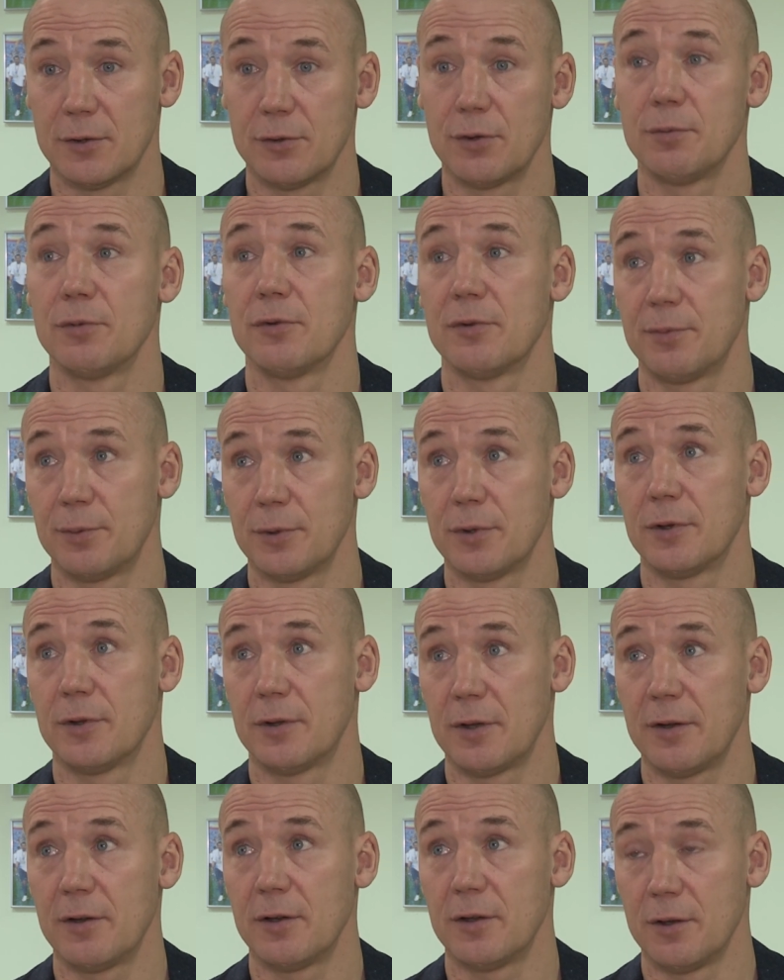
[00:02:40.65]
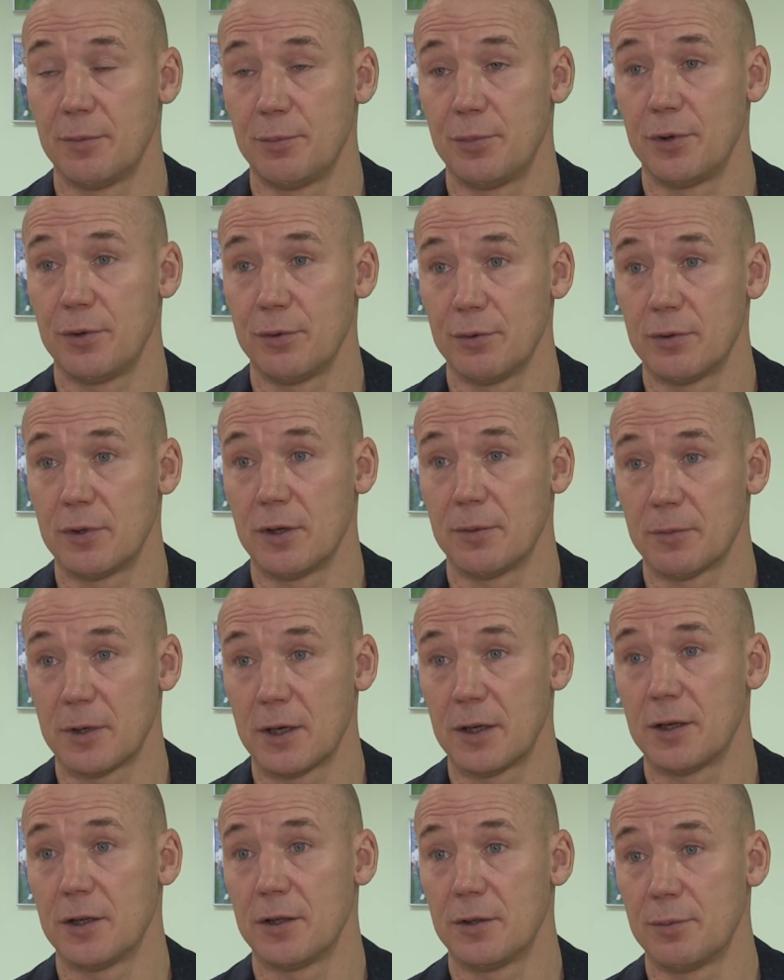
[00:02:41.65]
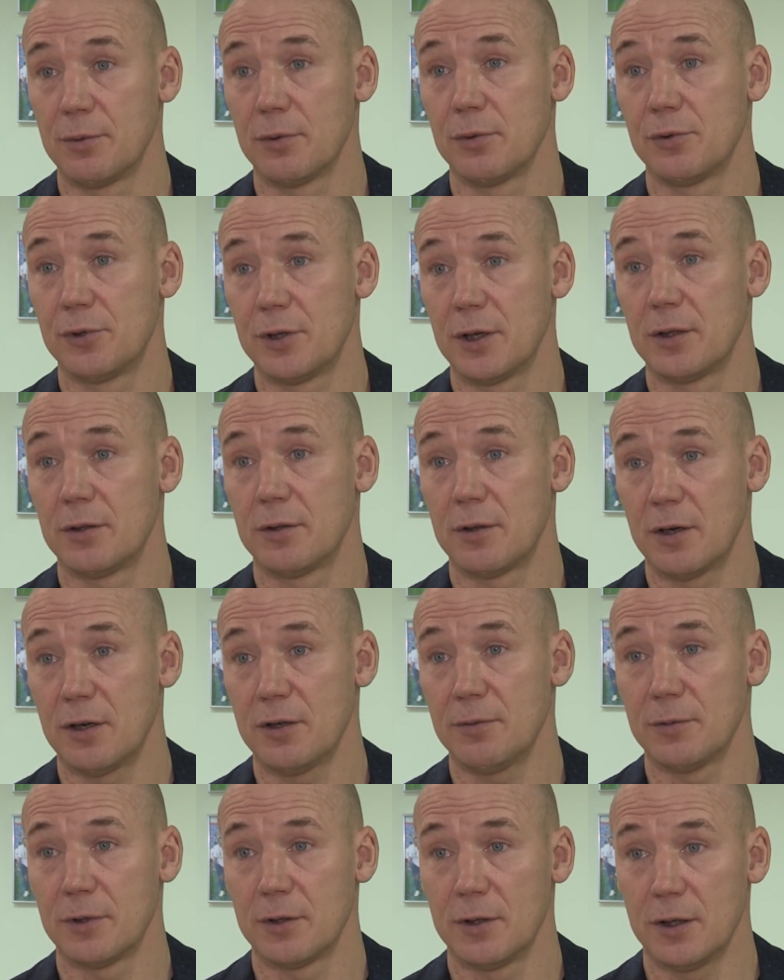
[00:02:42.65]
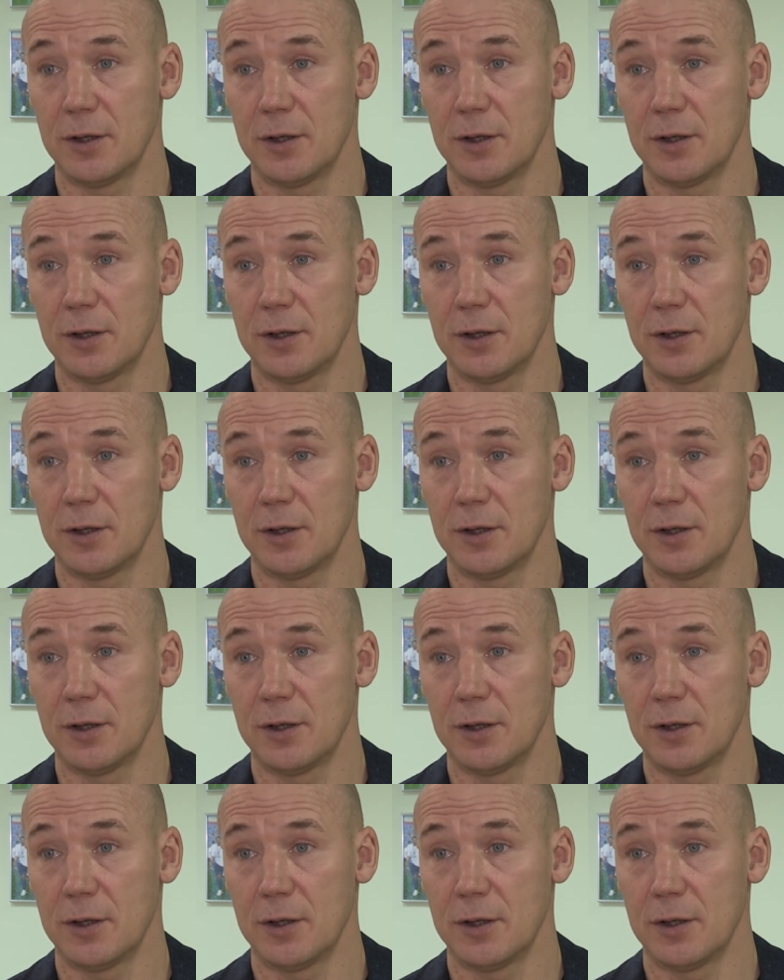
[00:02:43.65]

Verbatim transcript: особенно в подготовительный период, там, какие-то получать травмы,